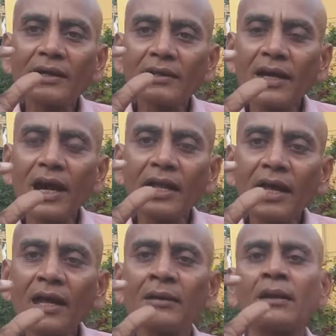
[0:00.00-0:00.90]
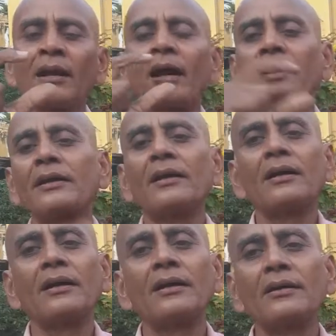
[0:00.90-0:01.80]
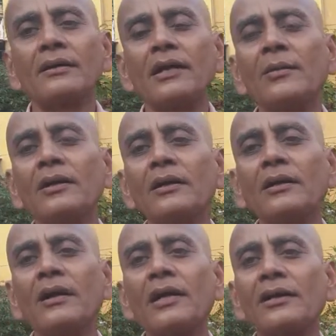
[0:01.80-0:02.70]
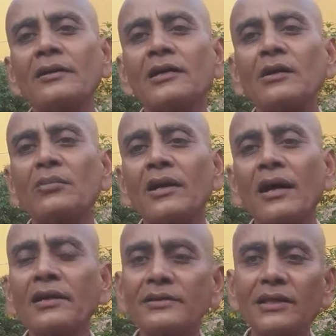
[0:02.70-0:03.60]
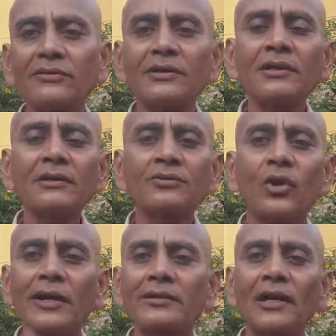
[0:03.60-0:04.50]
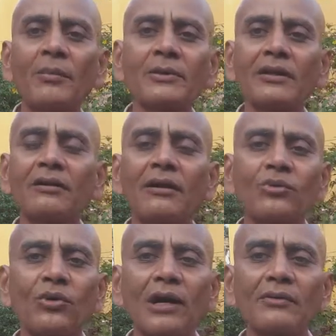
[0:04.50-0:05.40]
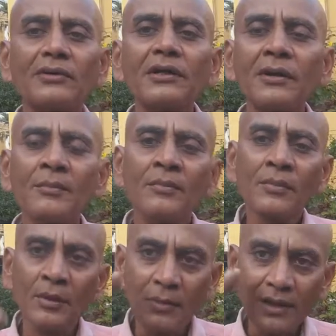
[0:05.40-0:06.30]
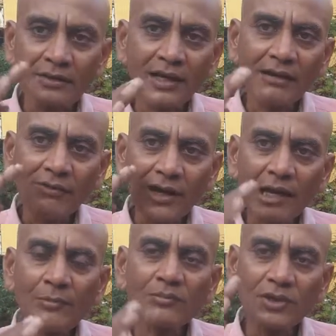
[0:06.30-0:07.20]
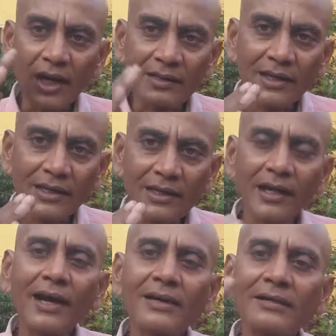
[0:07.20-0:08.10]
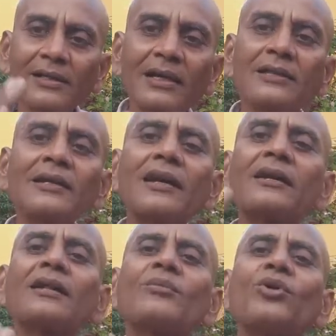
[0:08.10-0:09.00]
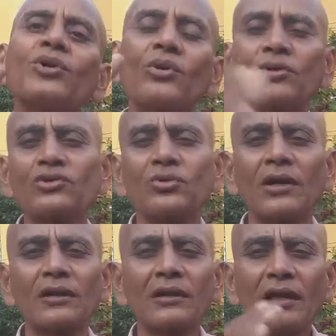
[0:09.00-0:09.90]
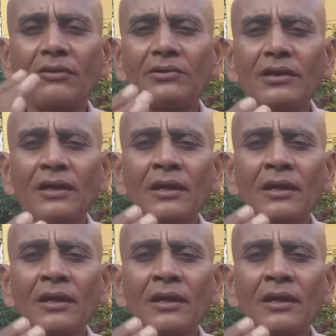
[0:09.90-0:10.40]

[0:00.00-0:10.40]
இருந்தாலே அது நமக்கு ஆற்றலை தரும்னார் அதைத்தான் வந்து தொள்ளாயிரத்தி நாற்பத்தி ரெண்டாவது குரலில் வந்து மருந்தென வேண்டாமும் யாக்கைக்கு அருந்தியது அற்றது போற்றி அப்படின்னு சொன்னார் இதை தான் வந்து